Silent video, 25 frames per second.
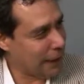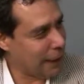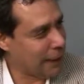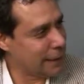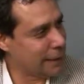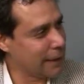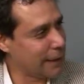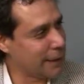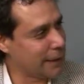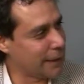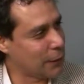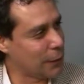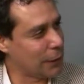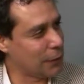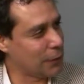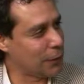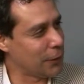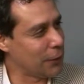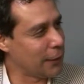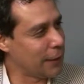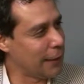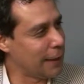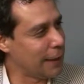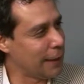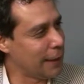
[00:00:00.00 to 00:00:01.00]
esa
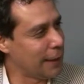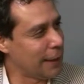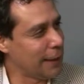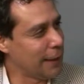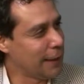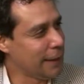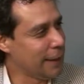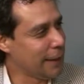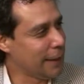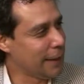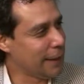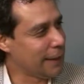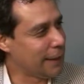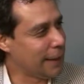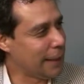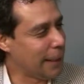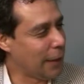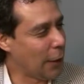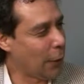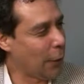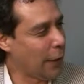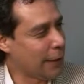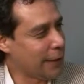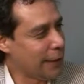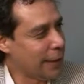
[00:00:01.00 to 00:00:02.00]
situación de, del
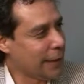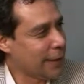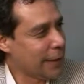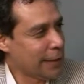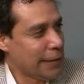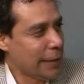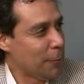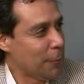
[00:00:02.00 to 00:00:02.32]
adolescente,